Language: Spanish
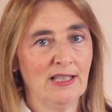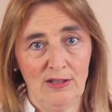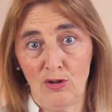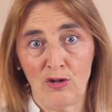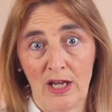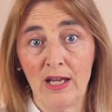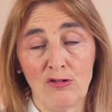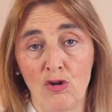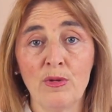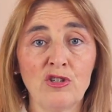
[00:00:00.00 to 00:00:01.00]
Esto que
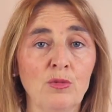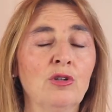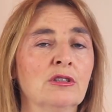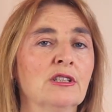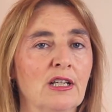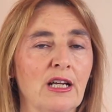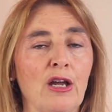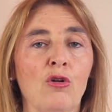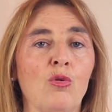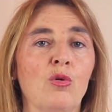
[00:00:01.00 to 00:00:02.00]
es lo mismo
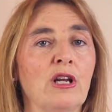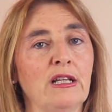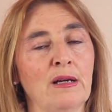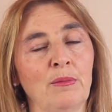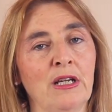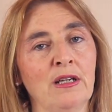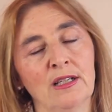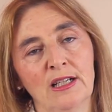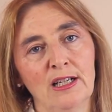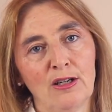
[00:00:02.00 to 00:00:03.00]
que ocurre también
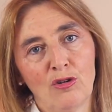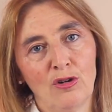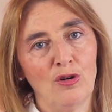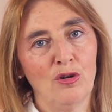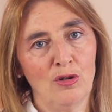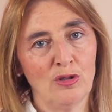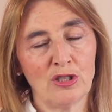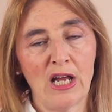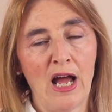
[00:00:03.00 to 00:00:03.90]
con los